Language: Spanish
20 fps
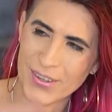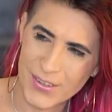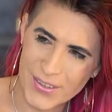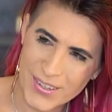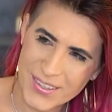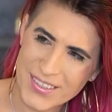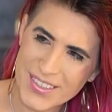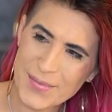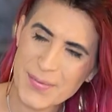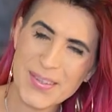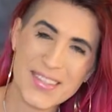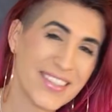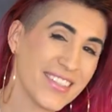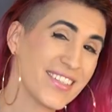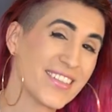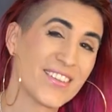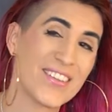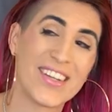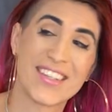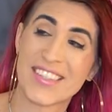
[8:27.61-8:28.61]
Curiosamente,
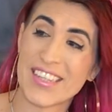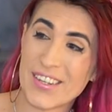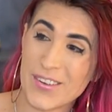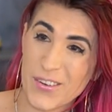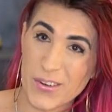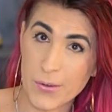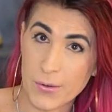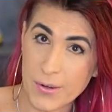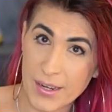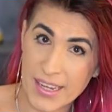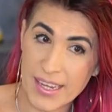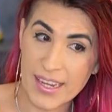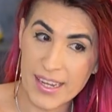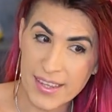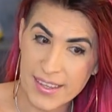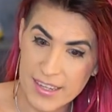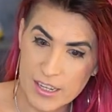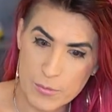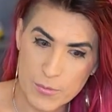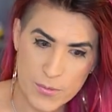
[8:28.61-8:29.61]
dentro de la
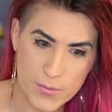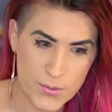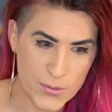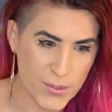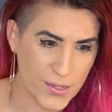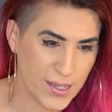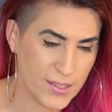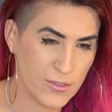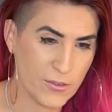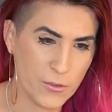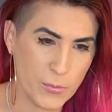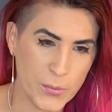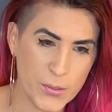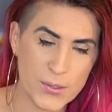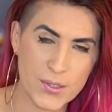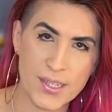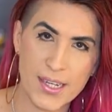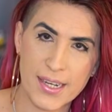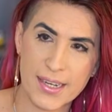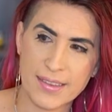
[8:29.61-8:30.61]
psicología de cómo funcionan los
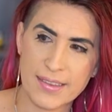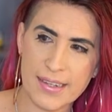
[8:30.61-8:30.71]
números en el